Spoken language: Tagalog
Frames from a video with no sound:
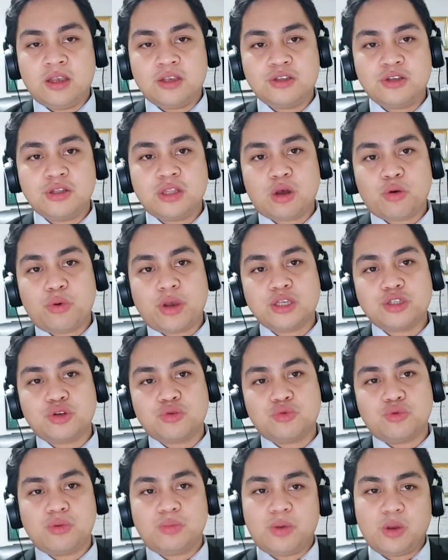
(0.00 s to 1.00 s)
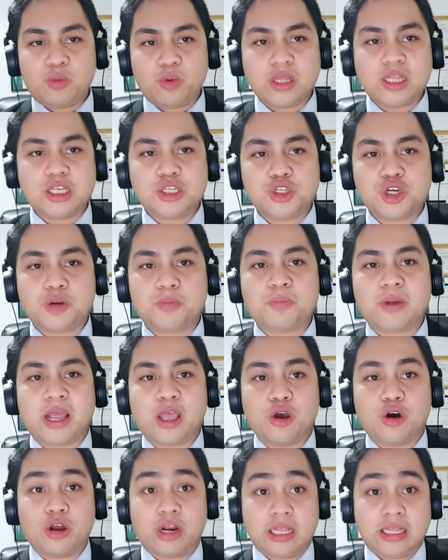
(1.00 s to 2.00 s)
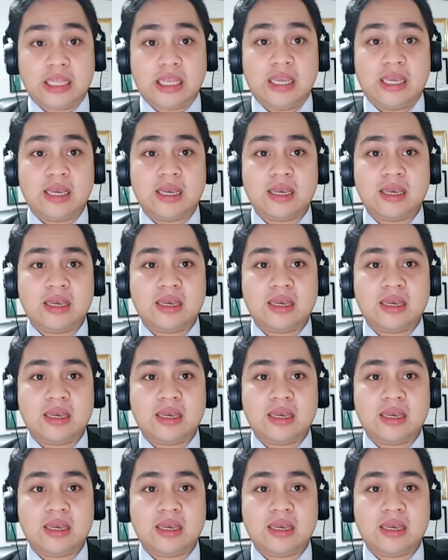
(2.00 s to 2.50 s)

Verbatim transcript: So the question would be, what is your priority?